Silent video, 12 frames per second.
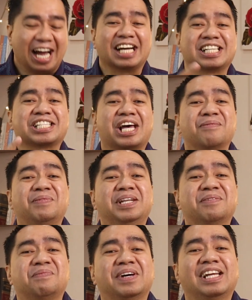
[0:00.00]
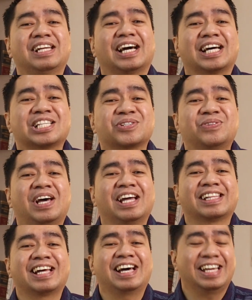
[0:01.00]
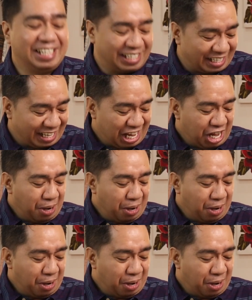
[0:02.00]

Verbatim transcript: ang sabi ng pananakasulatan,